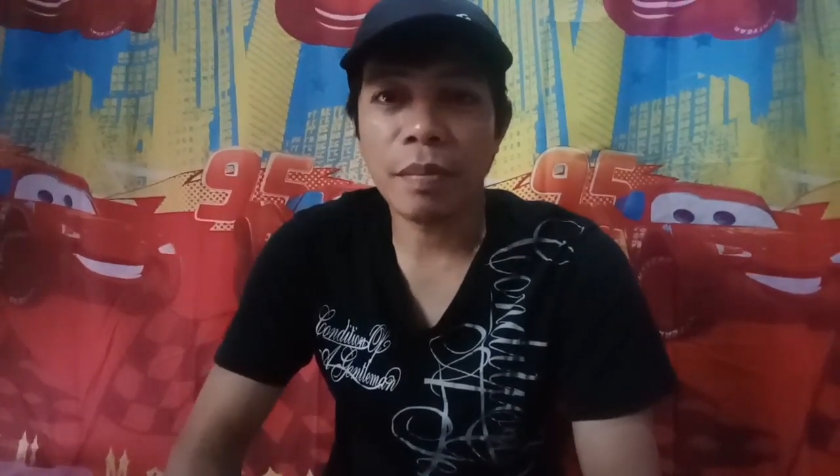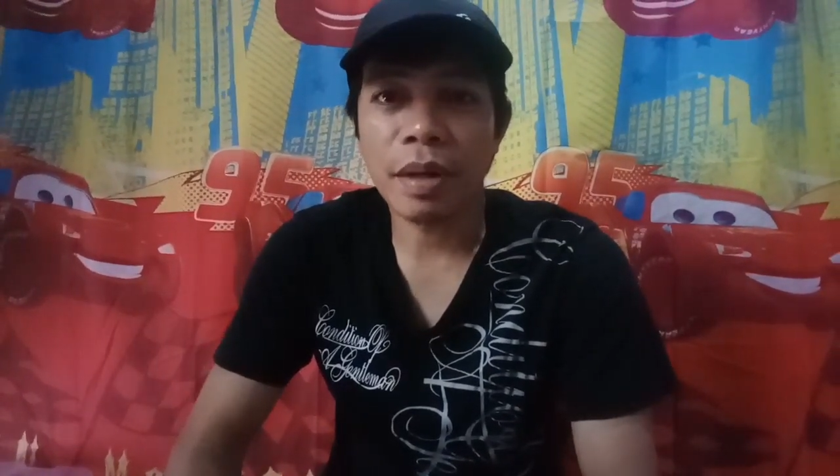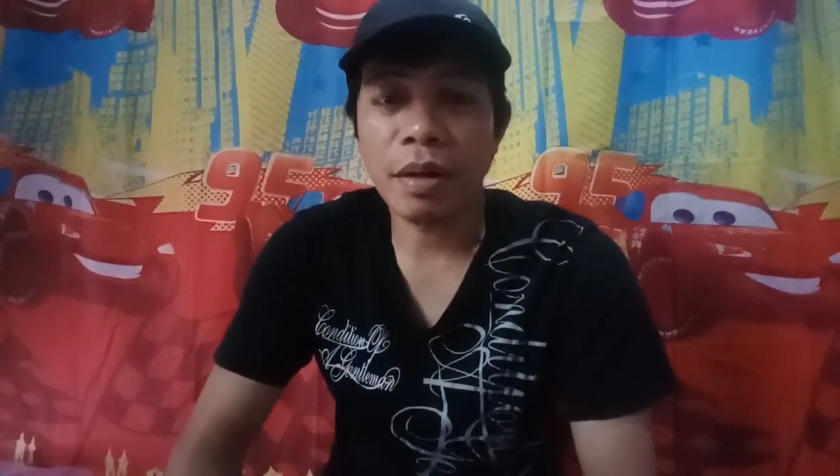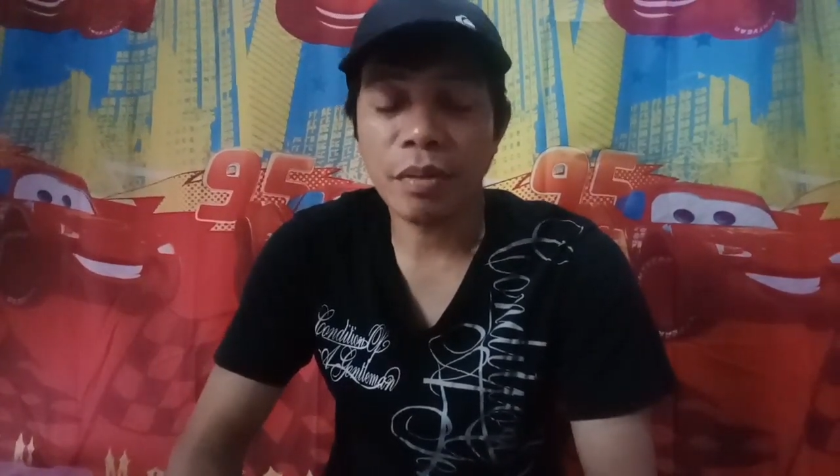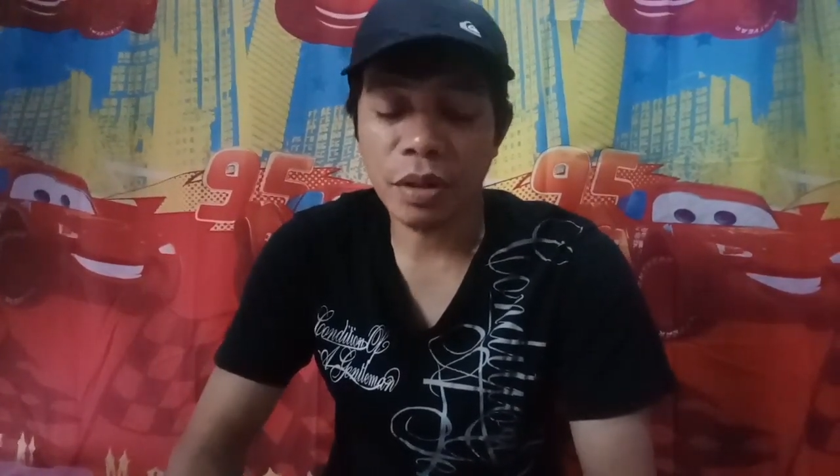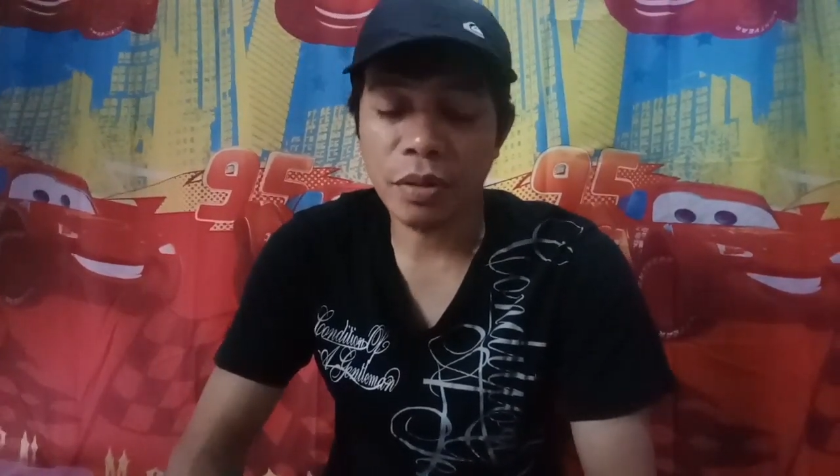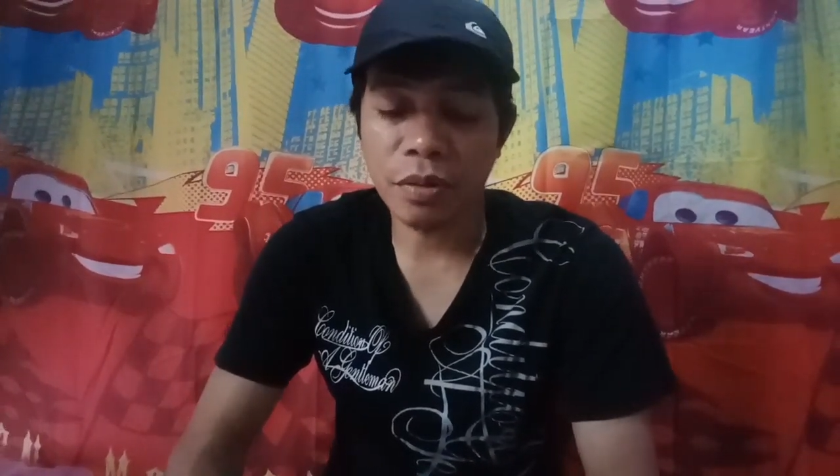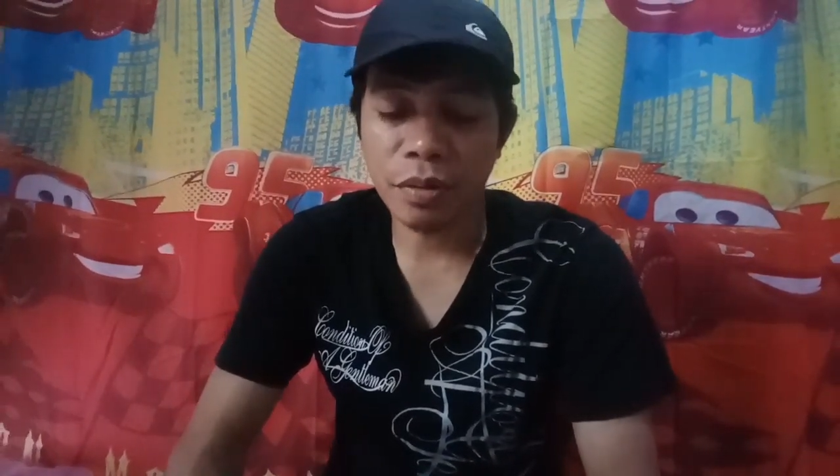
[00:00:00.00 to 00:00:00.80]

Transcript: napaka-kulit ko